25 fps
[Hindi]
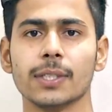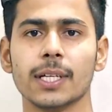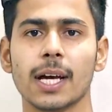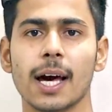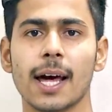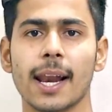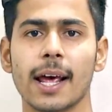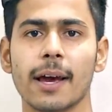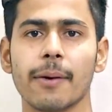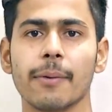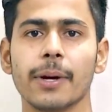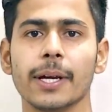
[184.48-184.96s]
से
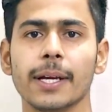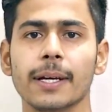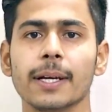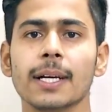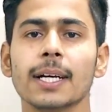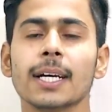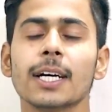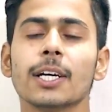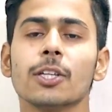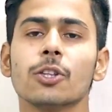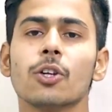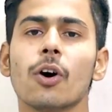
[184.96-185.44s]
आ रहा है भाई
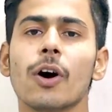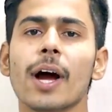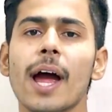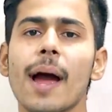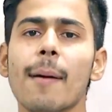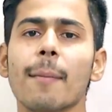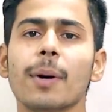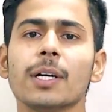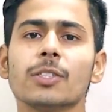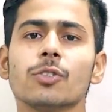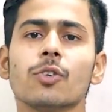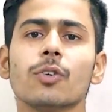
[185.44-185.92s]
तो
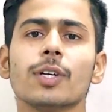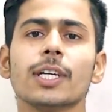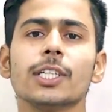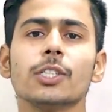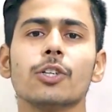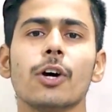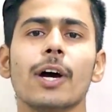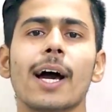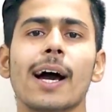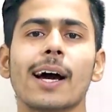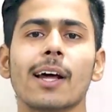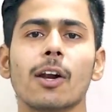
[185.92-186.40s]
अमेजोन ने
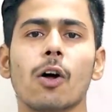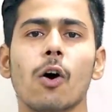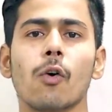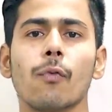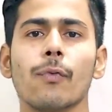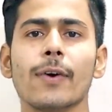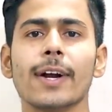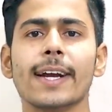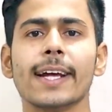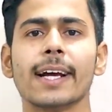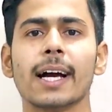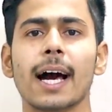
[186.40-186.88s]
जो अगला
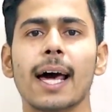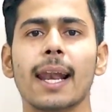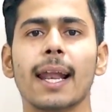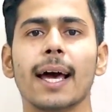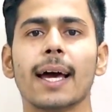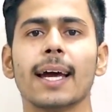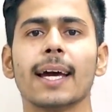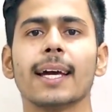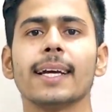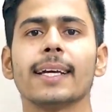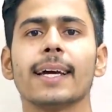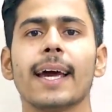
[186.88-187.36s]
ऑफर निकाला
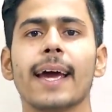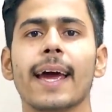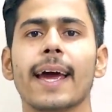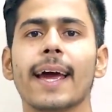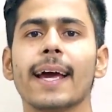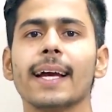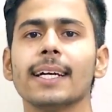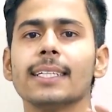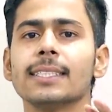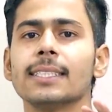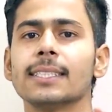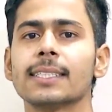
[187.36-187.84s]
है ये
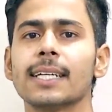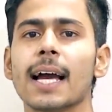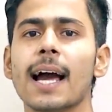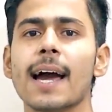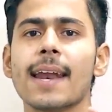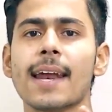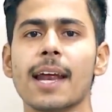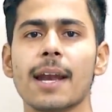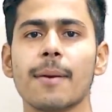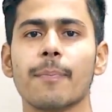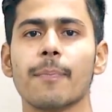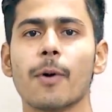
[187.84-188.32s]
है
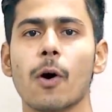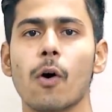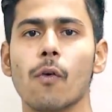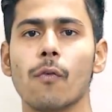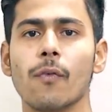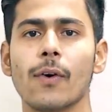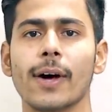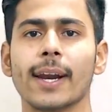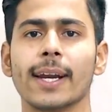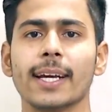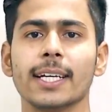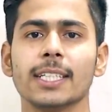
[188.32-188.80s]
स्कैन एंड पे
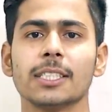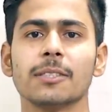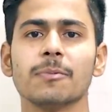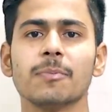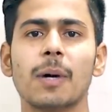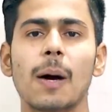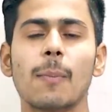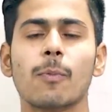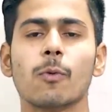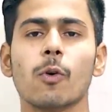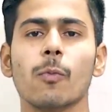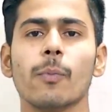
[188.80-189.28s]
ऑफर
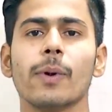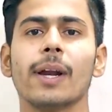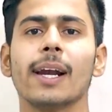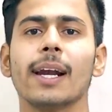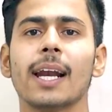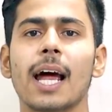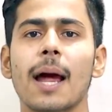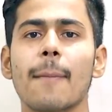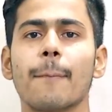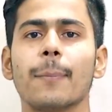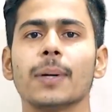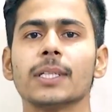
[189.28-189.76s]
इसमें आपको मिल
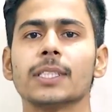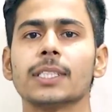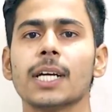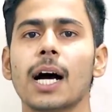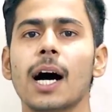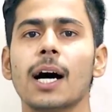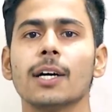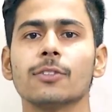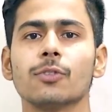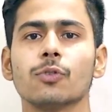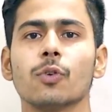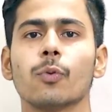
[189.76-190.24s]
रहा है
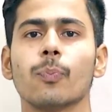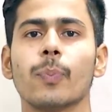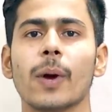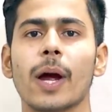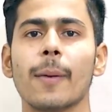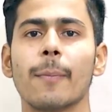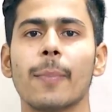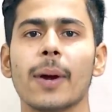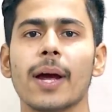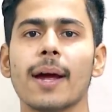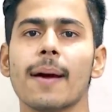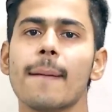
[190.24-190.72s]
पचास
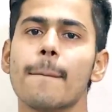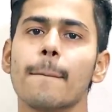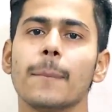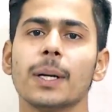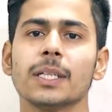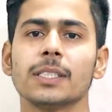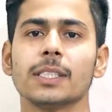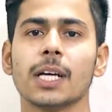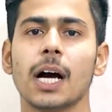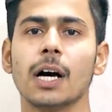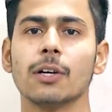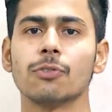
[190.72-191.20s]
रुपए पे
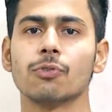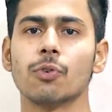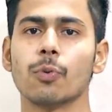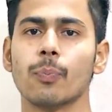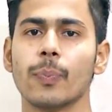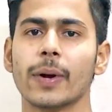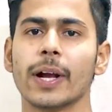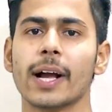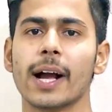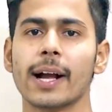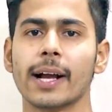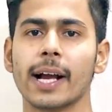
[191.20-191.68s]
पचास
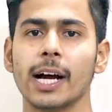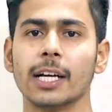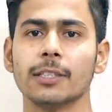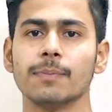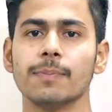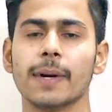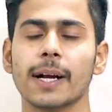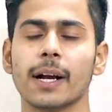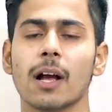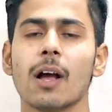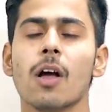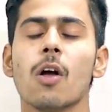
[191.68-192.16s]
रुपए का
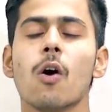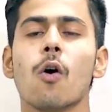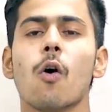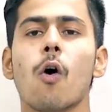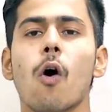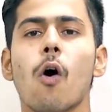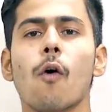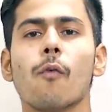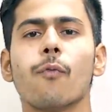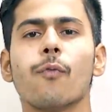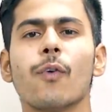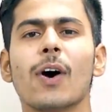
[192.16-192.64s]
कैशबैक
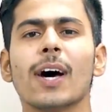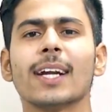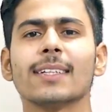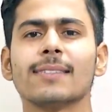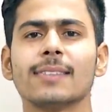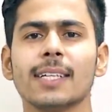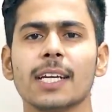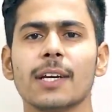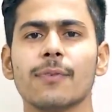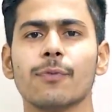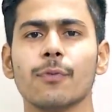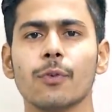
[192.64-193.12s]
ऑफर
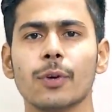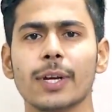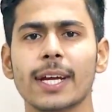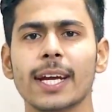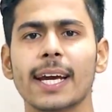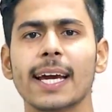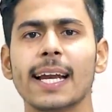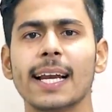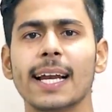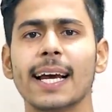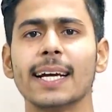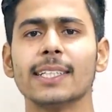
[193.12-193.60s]
सिर्फ
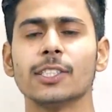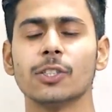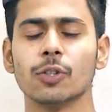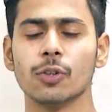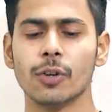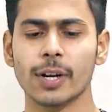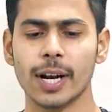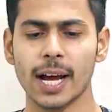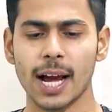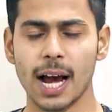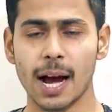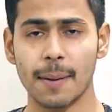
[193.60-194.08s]
उन्हीं के लिए
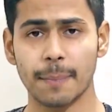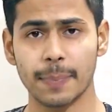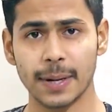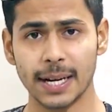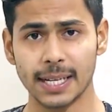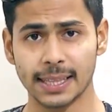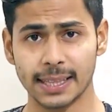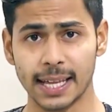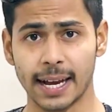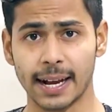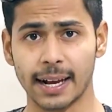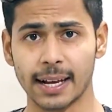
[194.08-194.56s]
जिन्होंने
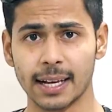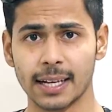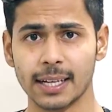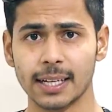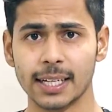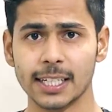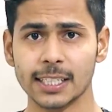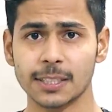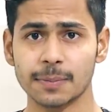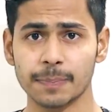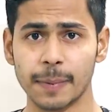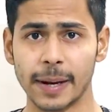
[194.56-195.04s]
अभी तक
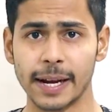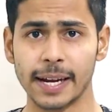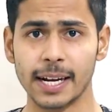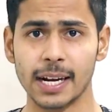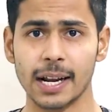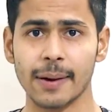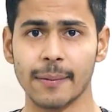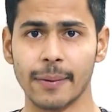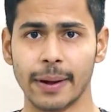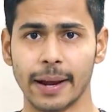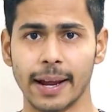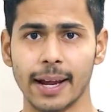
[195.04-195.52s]
इस
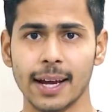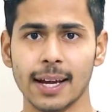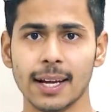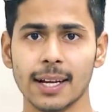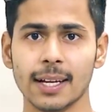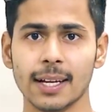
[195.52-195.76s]
महीने में